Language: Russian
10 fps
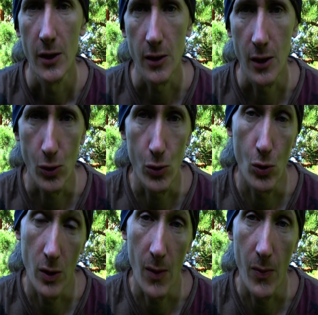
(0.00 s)
Тхио
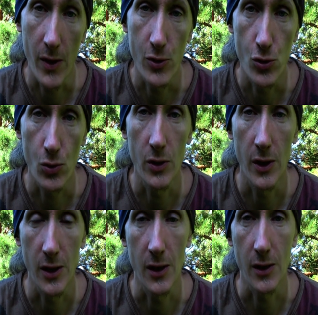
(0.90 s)
Йона Прачо
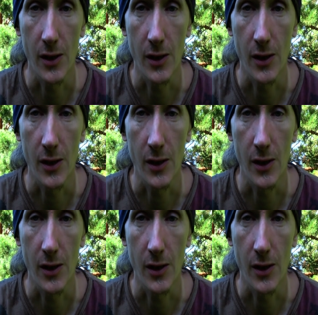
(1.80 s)
Даят.